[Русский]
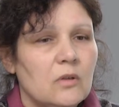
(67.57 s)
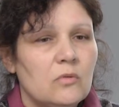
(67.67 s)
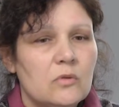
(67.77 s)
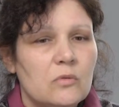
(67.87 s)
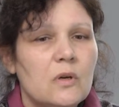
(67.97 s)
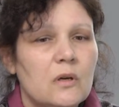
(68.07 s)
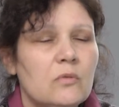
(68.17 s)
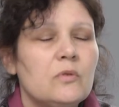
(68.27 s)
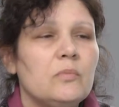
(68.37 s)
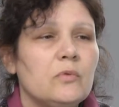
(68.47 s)
То есть, ну как
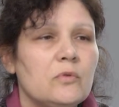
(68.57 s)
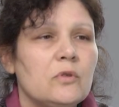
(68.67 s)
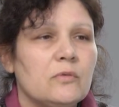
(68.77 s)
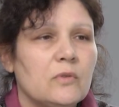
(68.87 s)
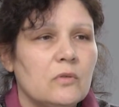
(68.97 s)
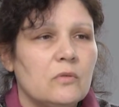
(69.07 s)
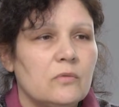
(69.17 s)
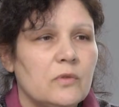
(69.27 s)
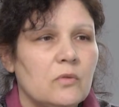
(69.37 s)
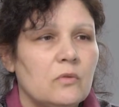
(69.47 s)
люди будут жить в таком,
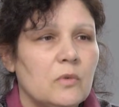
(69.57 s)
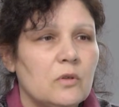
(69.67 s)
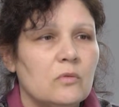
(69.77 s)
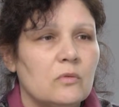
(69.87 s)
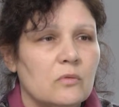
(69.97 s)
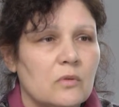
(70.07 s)
в таком аду?